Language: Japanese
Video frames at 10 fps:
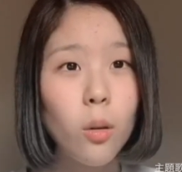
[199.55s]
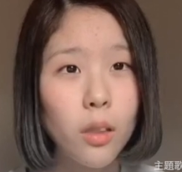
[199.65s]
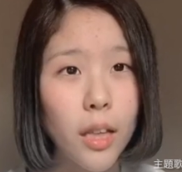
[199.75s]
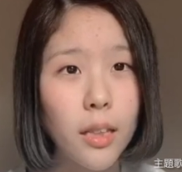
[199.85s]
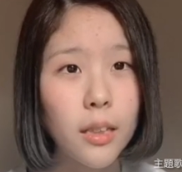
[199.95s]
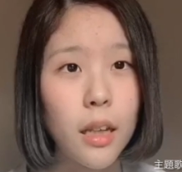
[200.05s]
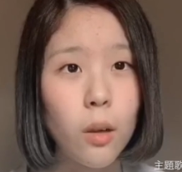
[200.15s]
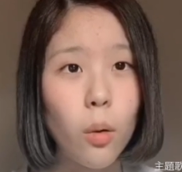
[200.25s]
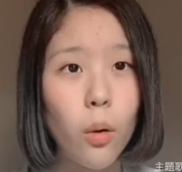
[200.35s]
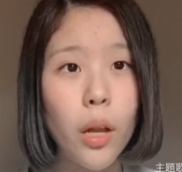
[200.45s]
現在
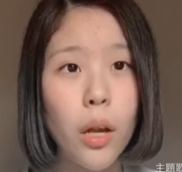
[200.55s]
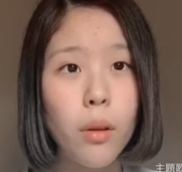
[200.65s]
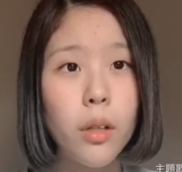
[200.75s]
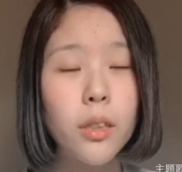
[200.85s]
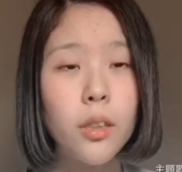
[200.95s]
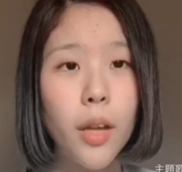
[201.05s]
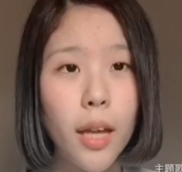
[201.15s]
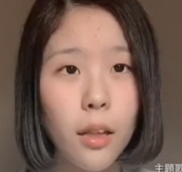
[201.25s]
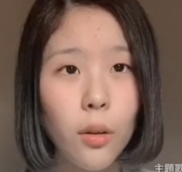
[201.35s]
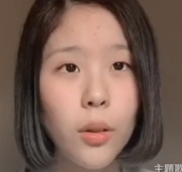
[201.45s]
コロナウイルスの
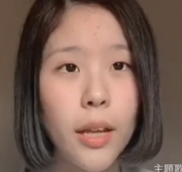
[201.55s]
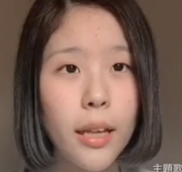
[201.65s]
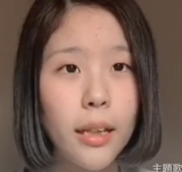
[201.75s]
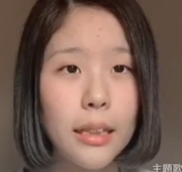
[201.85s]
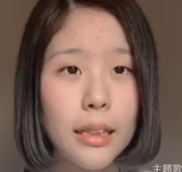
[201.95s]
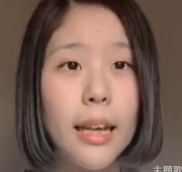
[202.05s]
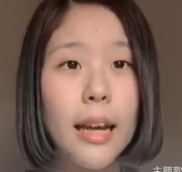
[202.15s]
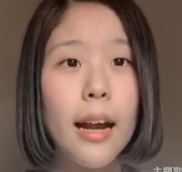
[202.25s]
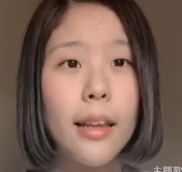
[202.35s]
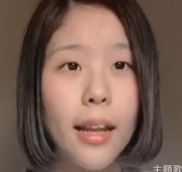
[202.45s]
影響で家
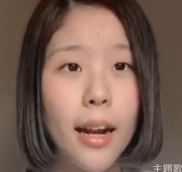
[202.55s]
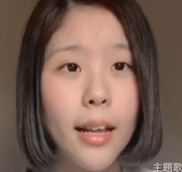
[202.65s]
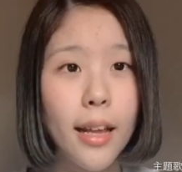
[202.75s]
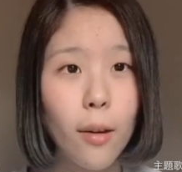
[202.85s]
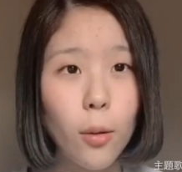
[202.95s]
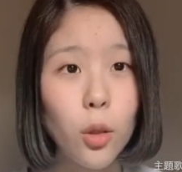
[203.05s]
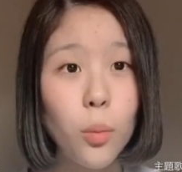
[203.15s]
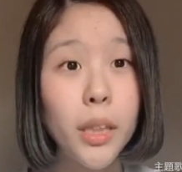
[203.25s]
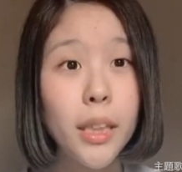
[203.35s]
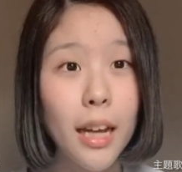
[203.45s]
から出られないことも
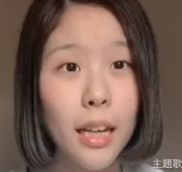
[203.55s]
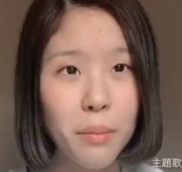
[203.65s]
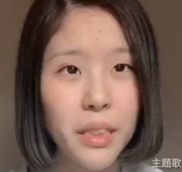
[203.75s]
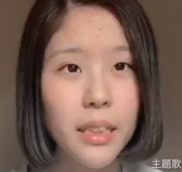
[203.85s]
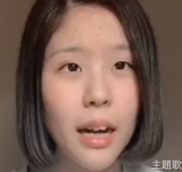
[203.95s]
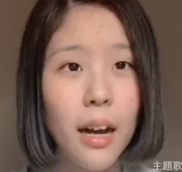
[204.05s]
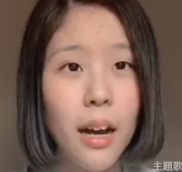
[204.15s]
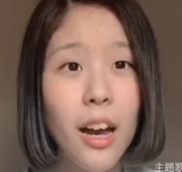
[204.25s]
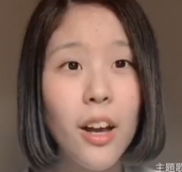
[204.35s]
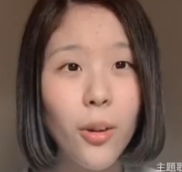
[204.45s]
多々ありますが、
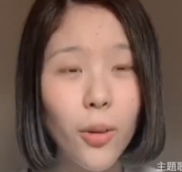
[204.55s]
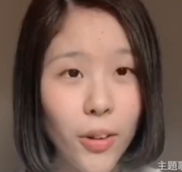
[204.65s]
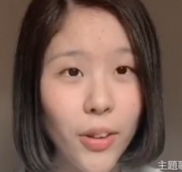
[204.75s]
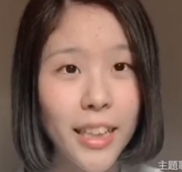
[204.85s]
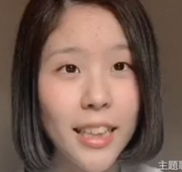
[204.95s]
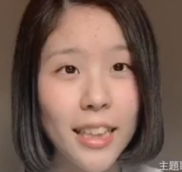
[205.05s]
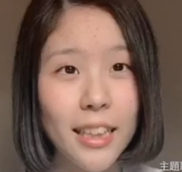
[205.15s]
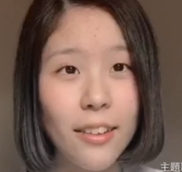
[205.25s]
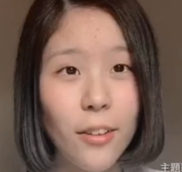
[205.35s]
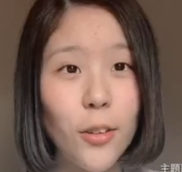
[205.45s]
これを機に
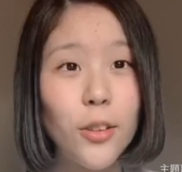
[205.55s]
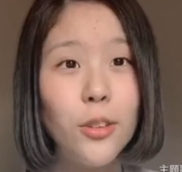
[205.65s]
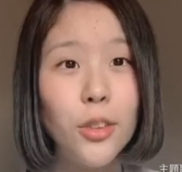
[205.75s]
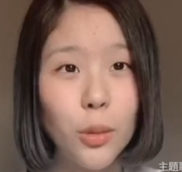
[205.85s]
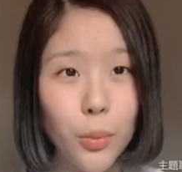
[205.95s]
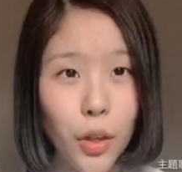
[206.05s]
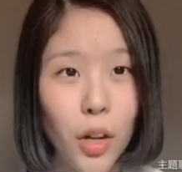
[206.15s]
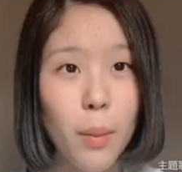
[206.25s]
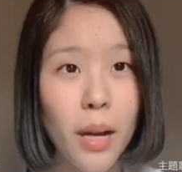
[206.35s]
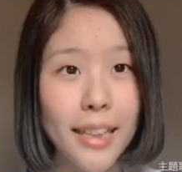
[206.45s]
この YouTube
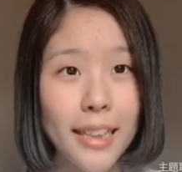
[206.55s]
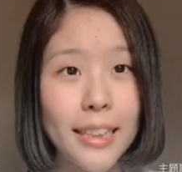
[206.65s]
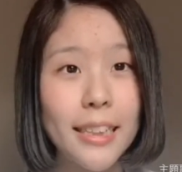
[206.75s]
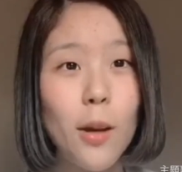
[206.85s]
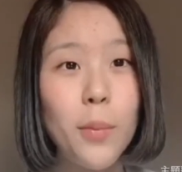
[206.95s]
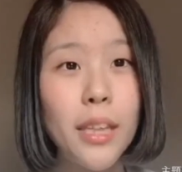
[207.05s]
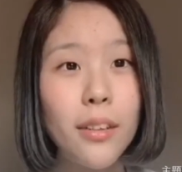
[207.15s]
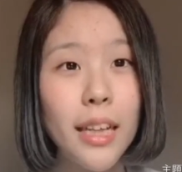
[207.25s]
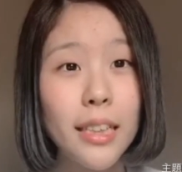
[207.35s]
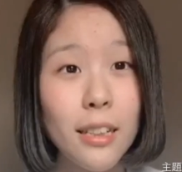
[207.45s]
ドラマ「絆」を見てく
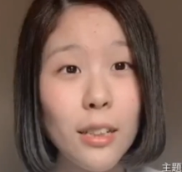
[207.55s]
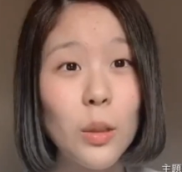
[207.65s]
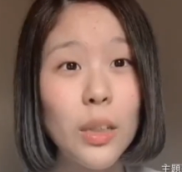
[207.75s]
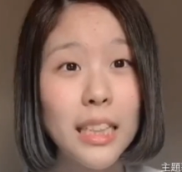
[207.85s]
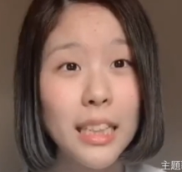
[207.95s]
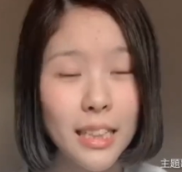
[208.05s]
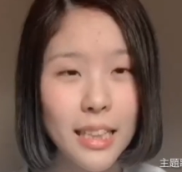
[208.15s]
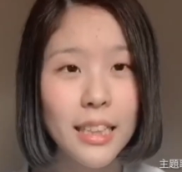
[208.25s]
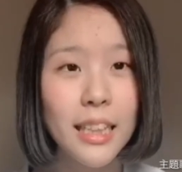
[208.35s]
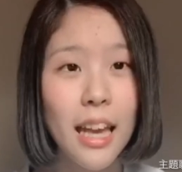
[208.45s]
ださると嬉しいで
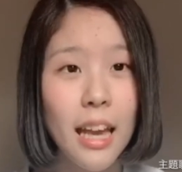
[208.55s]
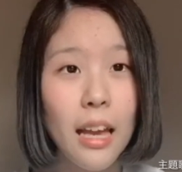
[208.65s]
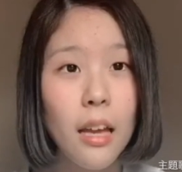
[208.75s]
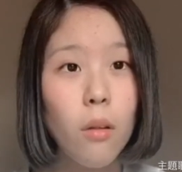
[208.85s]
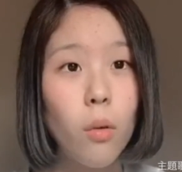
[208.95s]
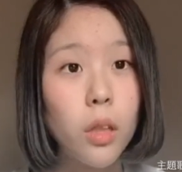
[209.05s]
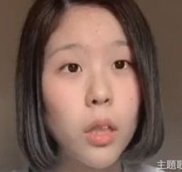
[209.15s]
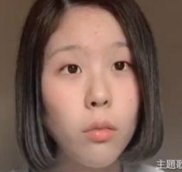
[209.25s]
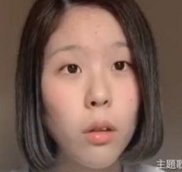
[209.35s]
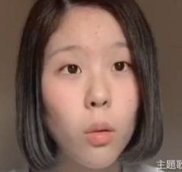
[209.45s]
す。
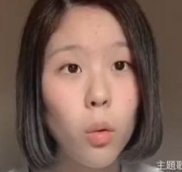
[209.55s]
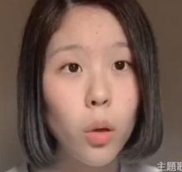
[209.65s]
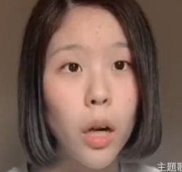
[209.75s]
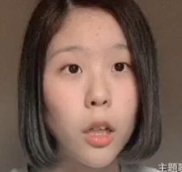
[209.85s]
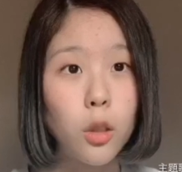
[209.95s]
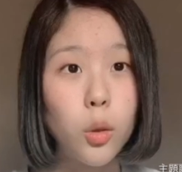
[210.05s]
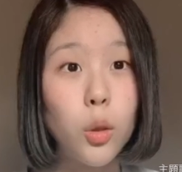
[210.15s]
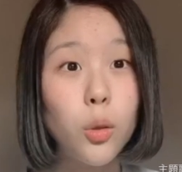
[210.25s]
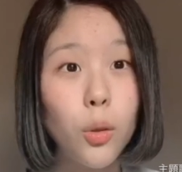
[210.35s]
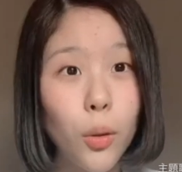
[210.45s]
私は今回女
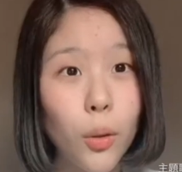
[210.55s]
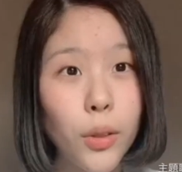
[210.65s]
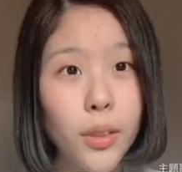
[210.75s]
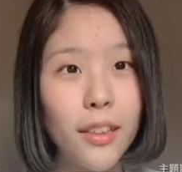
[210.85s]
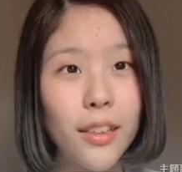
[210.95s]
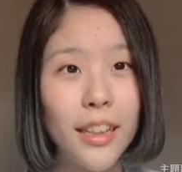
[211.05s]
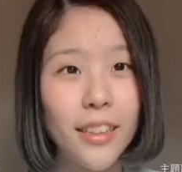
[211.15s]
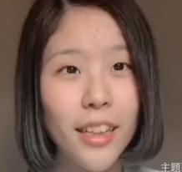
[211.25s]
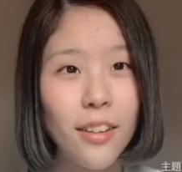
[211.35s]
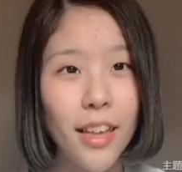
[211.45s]
子高校生の役
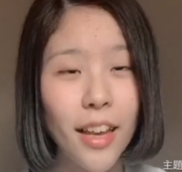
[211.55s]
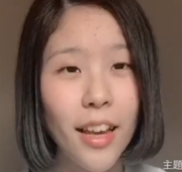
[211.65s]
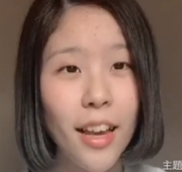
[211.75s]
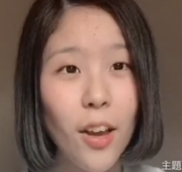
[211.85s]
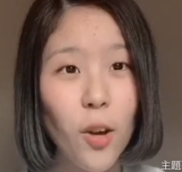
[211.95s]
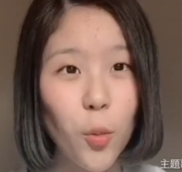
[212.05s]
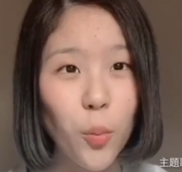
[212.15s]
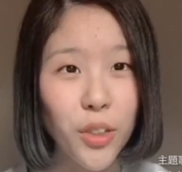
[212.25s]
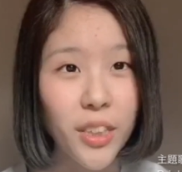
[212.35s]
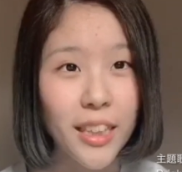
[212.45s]
なので、
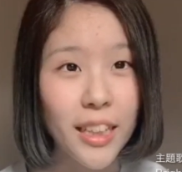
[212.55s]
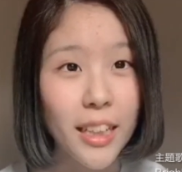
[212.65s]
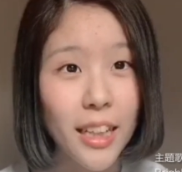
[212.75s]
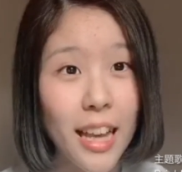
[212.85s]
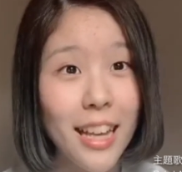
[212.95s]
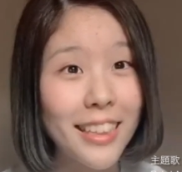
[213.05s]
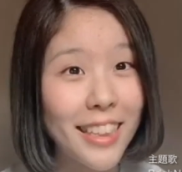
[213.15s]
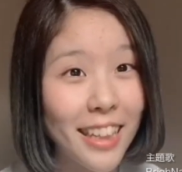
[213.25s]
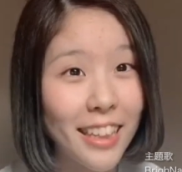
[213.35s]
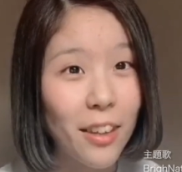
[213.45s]
思いっきり
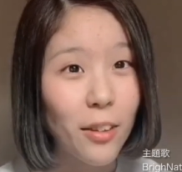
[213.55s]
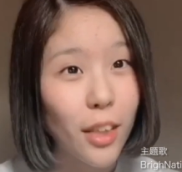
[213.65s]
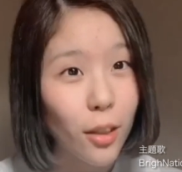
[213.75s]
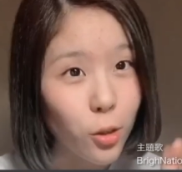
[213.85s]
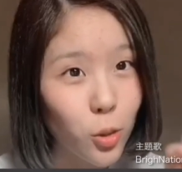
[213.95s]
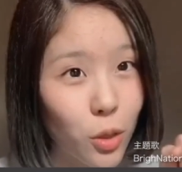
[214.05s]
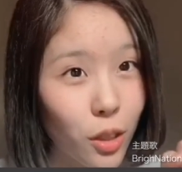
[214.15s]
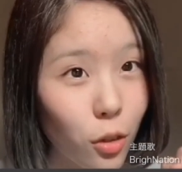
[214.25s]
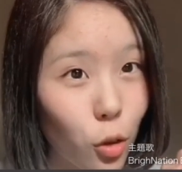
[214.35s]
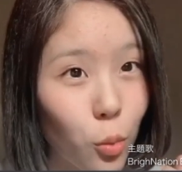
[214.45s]
JK を楽しみた
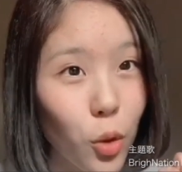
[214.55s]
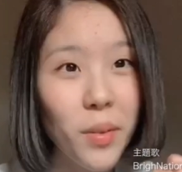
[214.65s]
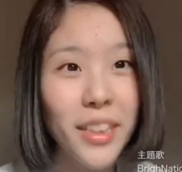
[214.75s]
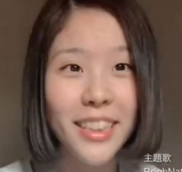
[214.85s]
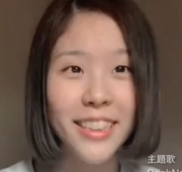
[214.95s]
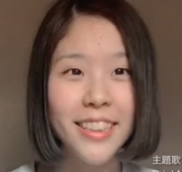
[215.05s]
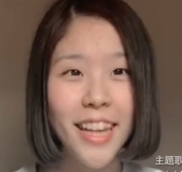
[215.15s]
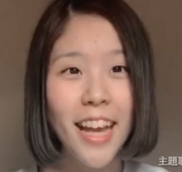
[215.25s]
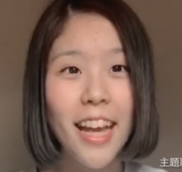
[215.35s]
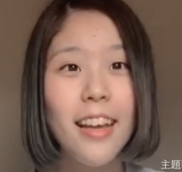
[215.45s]
いと思います。
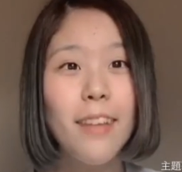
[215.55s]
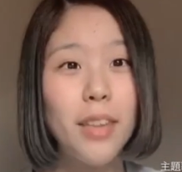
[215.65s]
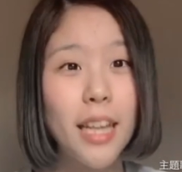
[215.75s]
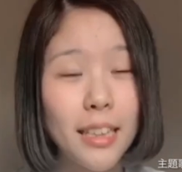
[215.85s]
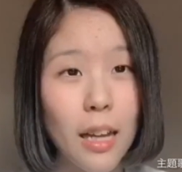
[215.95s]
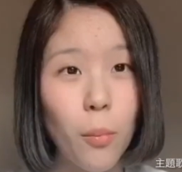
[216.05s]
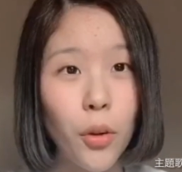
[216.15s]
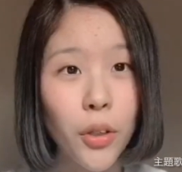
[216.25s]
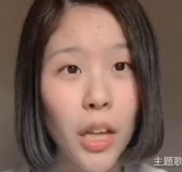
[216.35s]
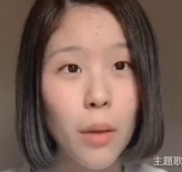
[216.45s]
皆さんも
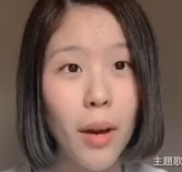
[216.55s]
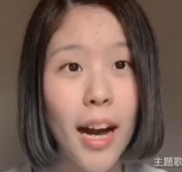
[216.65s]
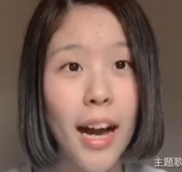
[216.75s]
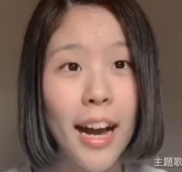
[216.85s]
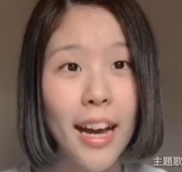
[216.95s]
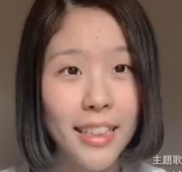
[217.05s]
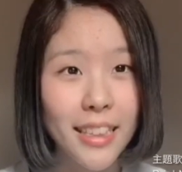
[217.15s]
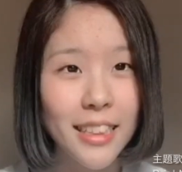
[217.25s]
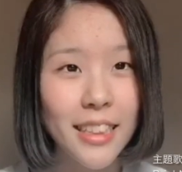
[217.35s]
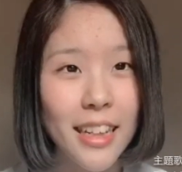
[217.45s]
よければ配
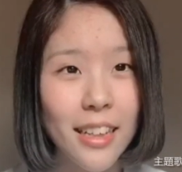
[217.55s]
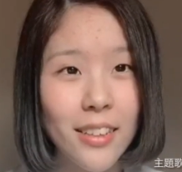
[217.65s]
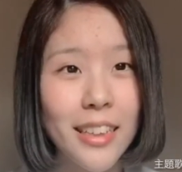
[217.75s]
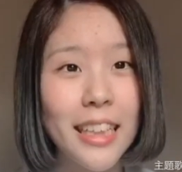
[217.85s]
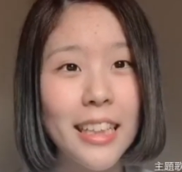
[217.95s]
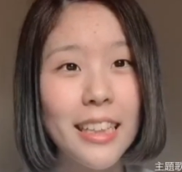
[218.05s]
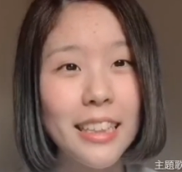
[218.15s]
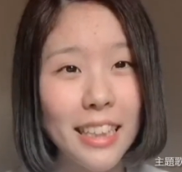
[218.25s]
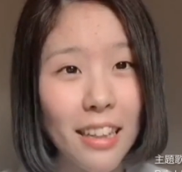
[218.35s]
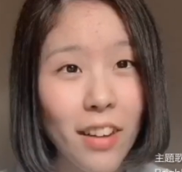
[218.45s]
信された時
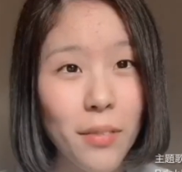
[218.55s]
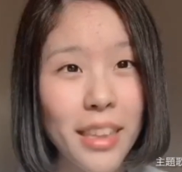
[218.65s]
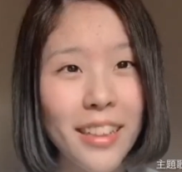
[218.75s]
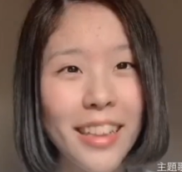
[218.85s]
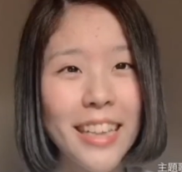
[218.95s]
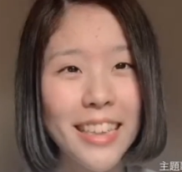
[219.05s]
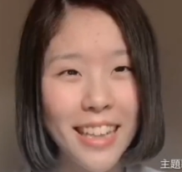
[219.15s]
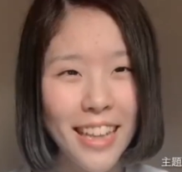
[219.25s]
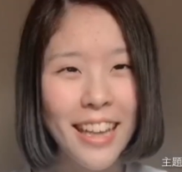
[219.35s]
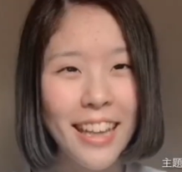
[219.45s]
全話見てくださいね。